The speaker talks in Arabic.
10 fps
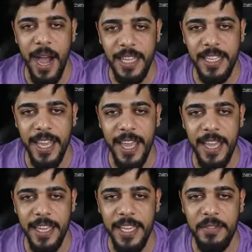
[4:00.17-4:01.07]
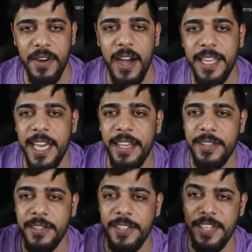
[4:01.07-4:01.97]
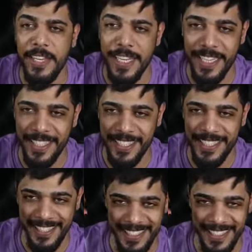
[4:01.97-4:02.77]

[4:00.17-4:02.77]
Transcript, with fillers: بعدها هي فاكهة التنين